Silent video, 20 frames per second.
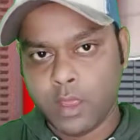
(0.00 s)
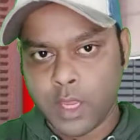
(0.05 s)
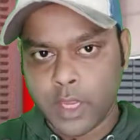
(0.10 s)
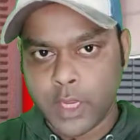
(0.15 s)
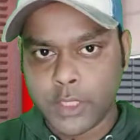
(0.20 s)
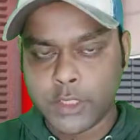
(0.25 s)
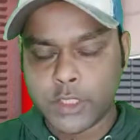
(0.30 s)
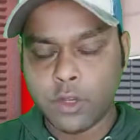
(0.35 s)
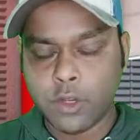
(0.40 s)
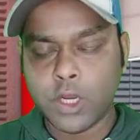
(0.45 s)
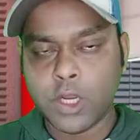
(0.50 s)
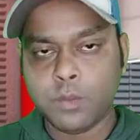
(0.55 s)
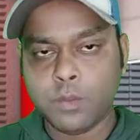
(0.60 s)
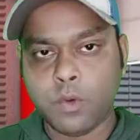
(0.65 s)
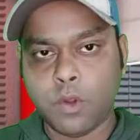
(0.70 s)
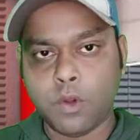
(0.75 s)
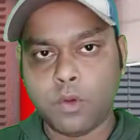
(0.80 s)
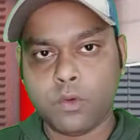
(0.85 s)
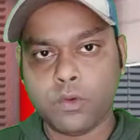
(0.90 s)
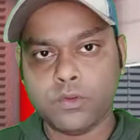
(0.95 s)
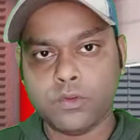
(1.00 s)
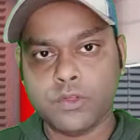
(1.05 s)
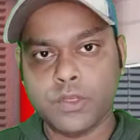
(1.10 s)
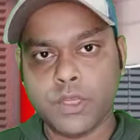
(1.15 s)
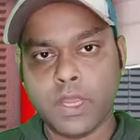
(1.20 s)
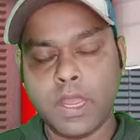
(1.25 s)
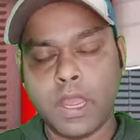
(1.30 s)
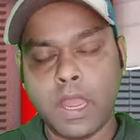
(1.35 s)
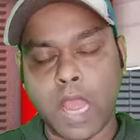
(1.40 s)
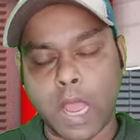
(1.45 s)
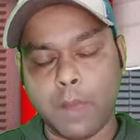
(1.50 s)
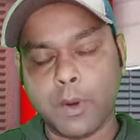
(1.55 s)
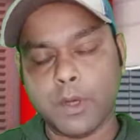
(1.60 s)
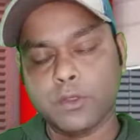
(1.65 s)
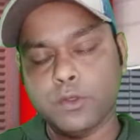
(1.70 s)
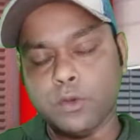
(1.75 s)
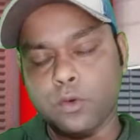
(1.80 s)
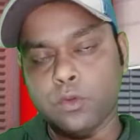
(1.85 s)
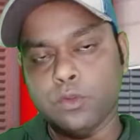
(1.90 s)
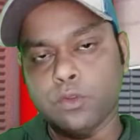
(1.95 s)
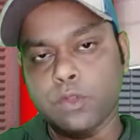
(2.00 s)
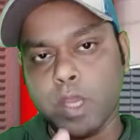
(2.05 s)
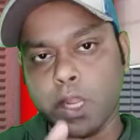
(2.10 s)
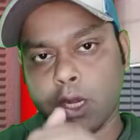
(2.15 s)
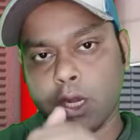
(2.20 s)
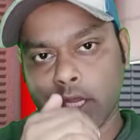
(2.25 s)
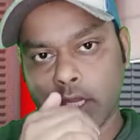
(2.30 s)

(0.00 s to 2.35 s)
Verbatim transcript: ইচ্ছে হলে ব্লক করছে আবার যখন তার